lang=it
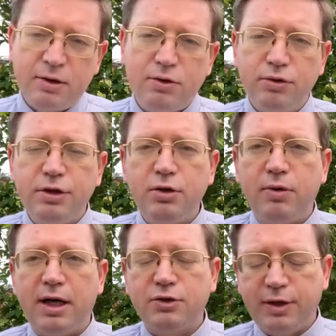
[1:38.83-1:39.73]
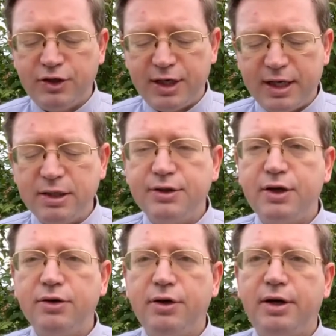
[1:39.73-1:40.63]
Continuò la sua ricerca
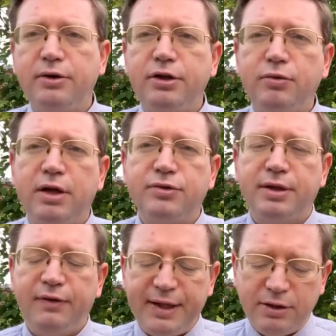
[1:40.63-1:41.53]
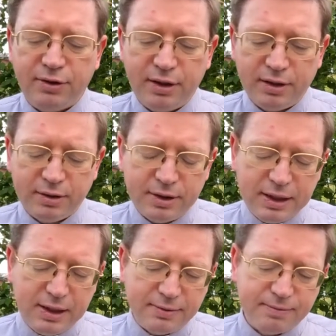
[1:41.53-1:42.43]
anteriore, continuò la sua attività
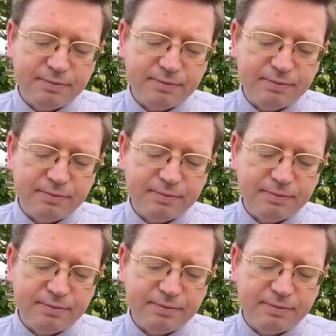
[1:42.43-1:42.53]
di eh,